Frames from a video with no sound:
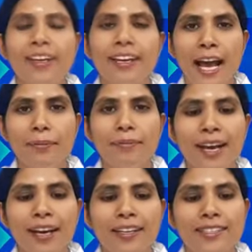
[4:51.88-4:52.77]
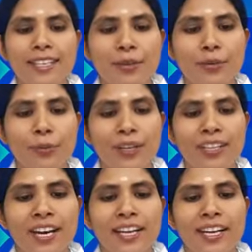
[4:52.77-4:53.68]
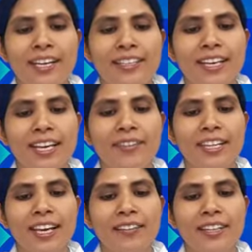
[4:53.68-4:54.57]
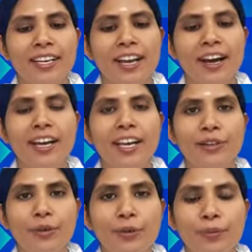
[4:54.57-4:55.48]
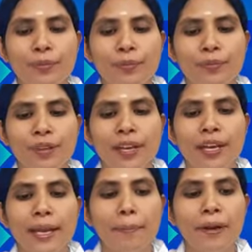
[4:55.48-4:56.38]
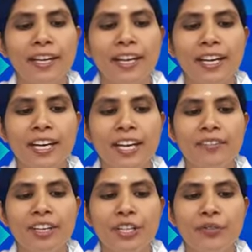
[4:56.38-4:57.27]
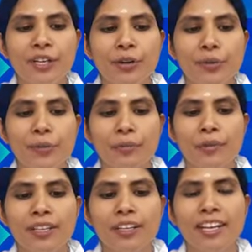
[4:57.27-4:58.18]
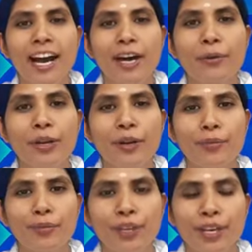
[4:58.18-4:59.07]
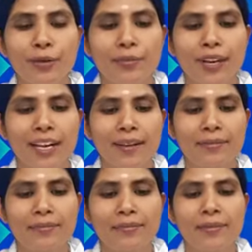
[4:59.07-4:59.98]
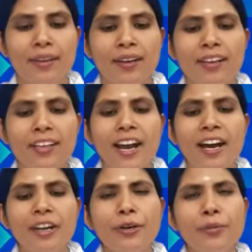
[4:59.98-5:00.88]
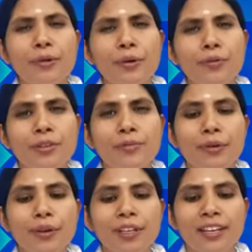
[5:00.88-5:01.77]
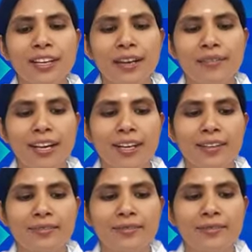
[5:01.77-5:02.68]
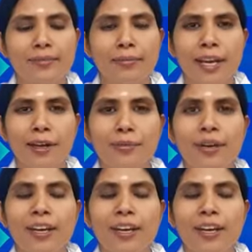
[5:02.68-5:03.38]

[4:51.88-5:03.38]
நாம் தான் சதோ பிரதான தேவி தேவதைகளாக இருந்தோம் எப்படி கீழே விழுந்துவிட்டோம் என்பது யாருடைய புத்தியிலும் இல்லை யாருக்கும் கொஞ்சம் கூட தெரியவில்லை மேலும்